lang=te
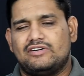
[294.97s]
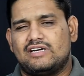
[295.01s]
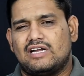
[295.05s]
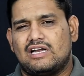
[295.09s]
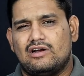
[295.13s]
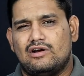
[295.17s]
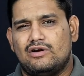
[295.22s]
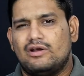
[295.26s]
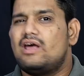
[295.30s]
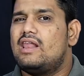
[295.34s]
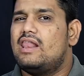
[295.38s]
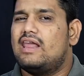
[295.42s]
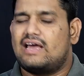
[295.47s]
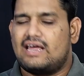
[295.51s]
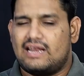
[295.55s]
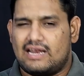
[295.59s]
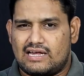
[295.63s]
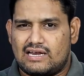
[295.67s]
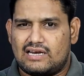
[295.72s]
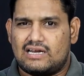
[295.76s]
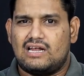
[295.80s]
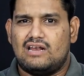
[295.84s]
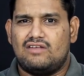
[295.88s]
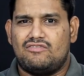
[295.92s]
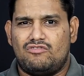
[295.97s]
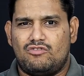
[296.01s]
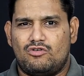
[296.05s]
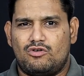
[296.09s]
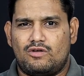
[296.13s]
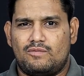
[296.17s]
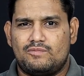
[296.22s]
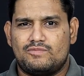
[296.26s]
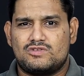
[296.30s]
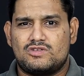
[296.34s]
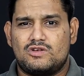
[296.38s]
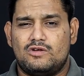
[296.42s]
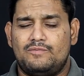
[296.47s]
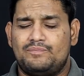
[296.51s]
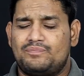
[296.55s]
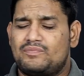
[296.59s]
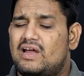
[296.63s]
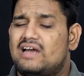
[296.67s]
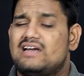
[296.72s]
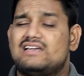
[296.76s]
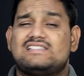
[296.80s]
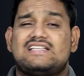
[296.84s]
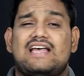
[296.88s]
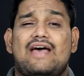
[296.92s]
ట్విట్టర్లోనూ అలాగే రకరకాల ఫోరమ్స్లో
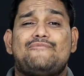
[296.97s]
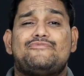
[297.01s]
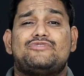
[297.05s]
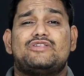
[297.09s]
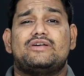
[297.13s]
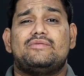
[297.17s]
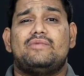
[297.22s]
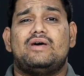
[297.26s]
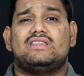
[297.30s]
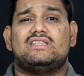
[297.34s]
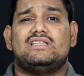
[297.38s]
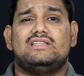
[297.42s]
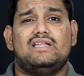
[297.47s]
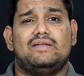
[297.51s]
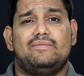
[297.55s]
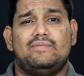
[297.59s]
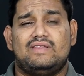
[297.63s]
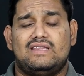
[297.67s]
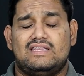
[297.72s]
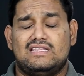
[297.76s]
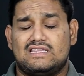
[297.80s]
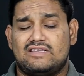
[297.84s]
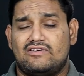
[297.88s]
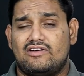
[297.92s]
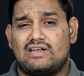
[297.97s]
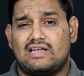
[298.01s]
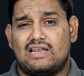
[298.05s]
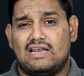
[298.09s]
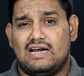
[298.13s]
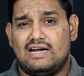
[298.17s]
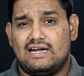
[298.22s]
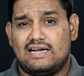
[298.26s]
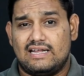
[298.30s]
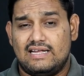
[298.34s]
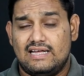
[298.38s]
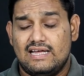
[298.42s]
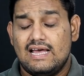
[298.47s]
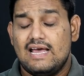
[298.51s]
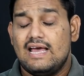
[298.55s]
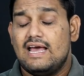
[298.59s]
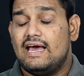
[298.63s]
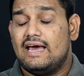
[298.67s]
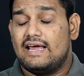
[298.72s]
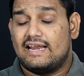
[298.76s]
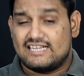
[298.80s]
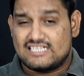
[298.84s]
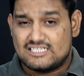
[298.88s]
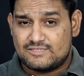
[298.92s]
అండ్ శాంసంగ్ మాత్రం దీని మీద ఇంతవరకు ఎలాంటి
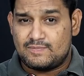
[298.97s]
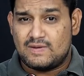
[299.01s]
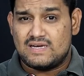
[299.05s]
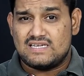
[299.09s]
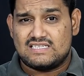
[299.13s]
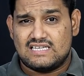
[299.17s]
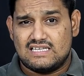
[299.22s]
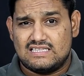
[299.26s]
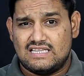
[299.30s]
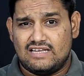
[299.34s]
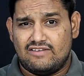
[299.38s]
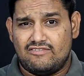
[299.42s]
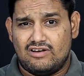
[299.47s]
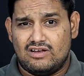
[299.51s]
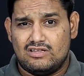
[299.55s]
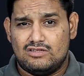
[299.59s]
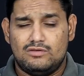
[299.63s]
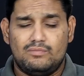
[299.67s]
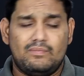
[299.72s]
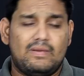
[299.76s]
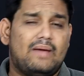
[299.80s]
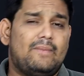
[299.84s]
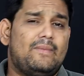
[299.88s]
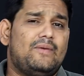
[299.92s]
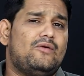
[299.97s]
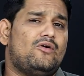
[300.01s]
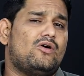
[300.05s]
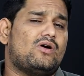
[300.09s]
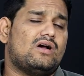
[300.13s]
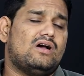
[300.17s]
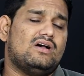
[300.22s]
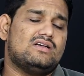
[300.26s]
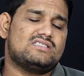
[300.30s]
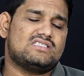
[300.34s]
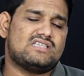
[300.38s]
రెస్పాన్స్ అయితే ఇవ్వలేదు మేబీ ఒక